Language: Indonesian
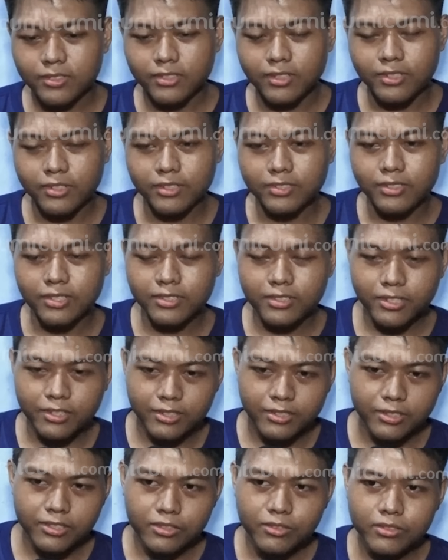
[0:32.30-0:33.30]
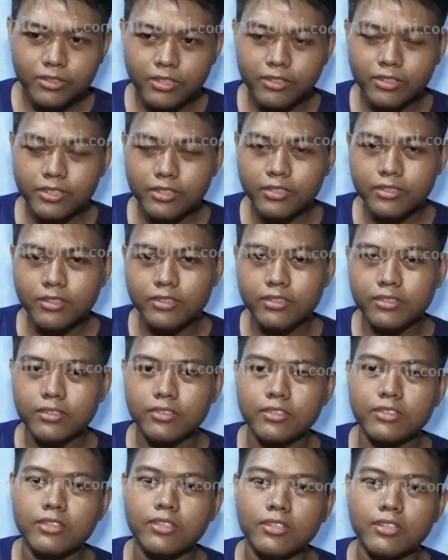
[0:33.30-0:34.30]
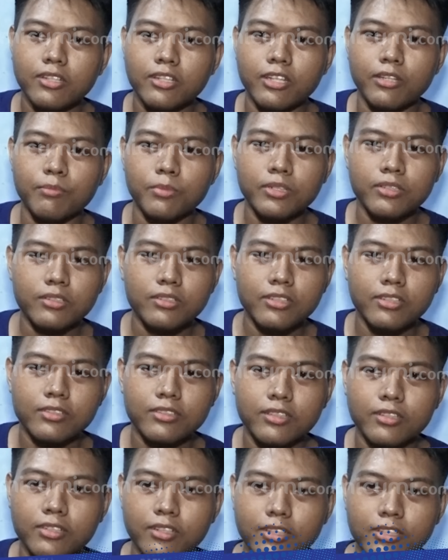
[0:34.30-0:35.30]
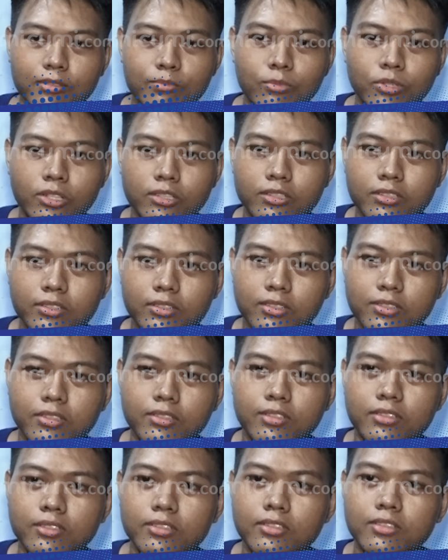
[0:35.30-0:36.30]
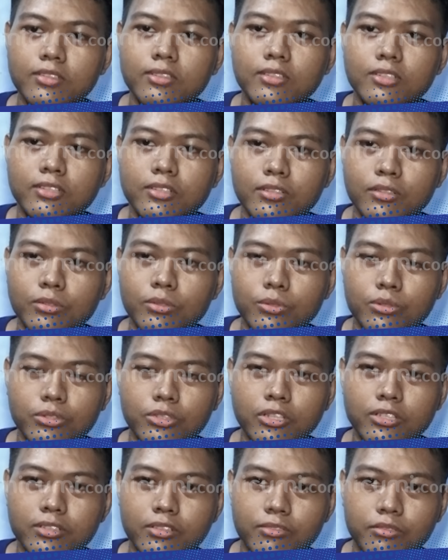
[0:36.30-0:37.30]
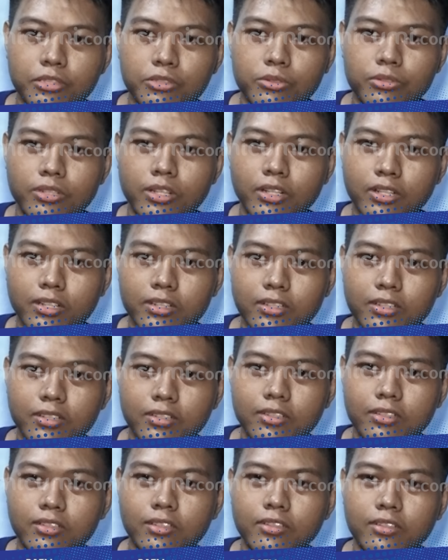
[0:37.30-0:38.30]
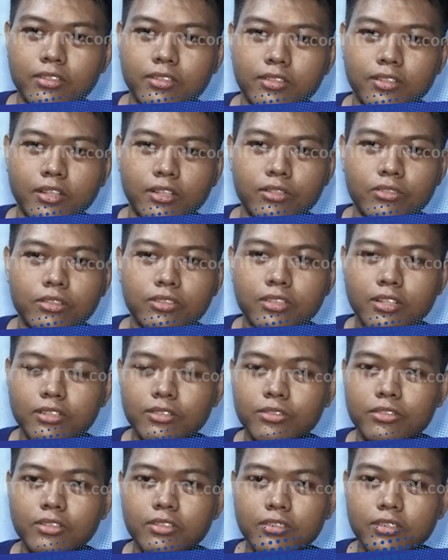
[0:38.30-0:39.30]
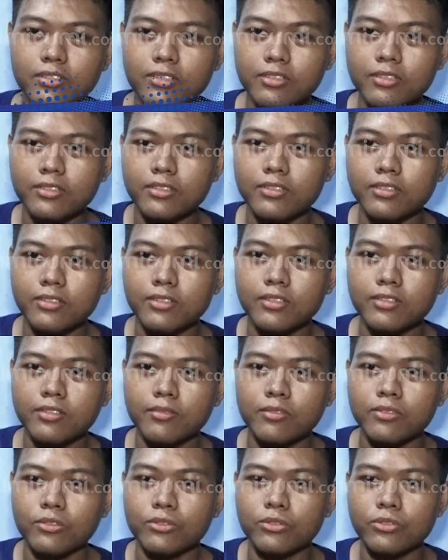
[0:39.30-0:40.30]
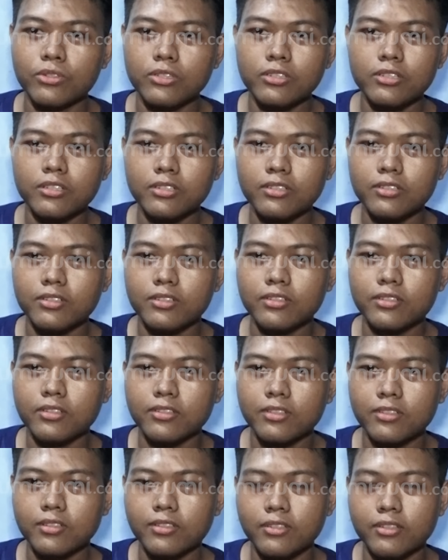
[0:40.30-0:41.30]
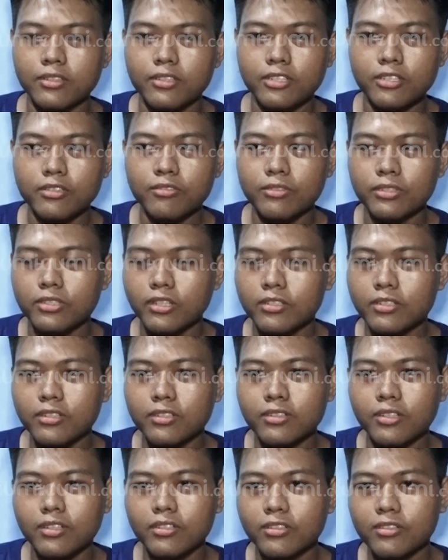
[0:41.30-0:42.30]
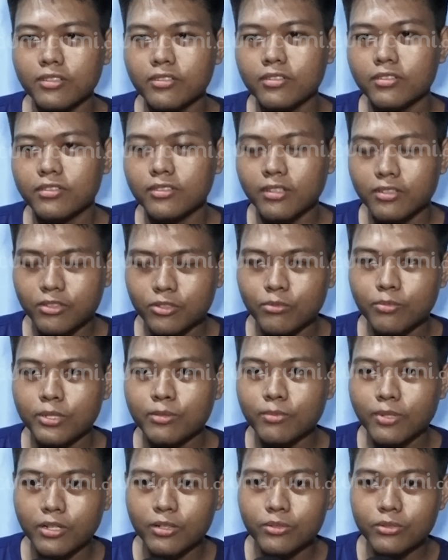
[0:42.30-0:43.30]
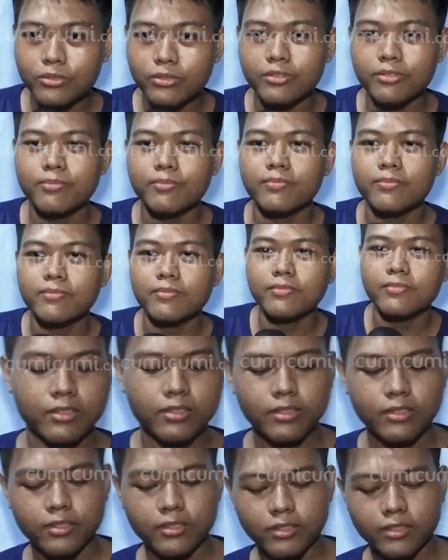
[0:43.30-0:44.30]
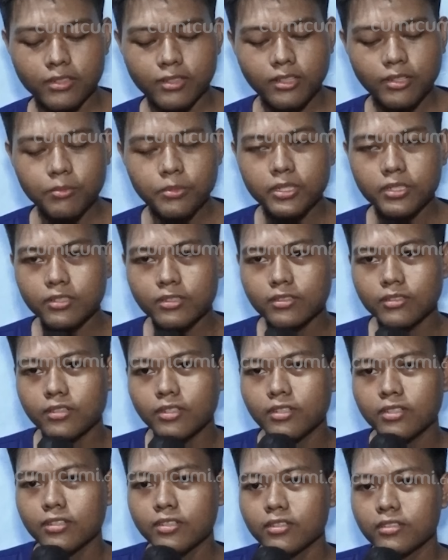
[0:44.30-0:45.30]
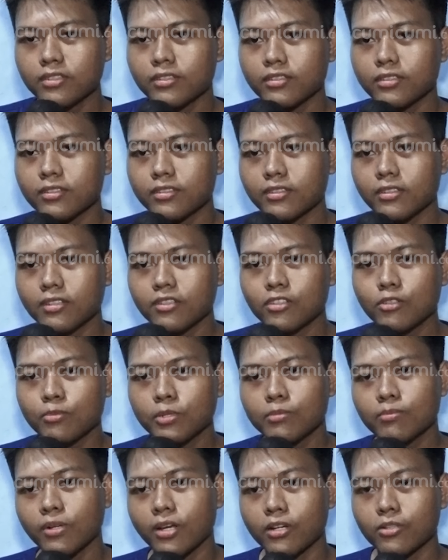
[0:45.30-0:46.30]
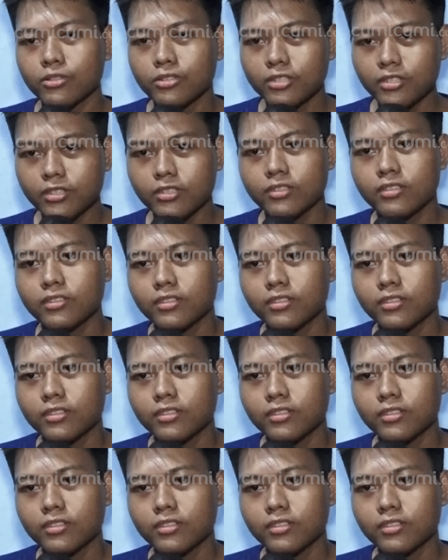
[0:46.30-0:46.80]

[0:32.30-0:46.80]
Nah, cerita ini tuh awalnya emang direncanain buat kelulusan wisuda, lalu dilanjutkan dengan kunjungan ke ini wisata Tang Tangkuban Perahu. Nih, kan habis dari Tangkuban Perahu nih,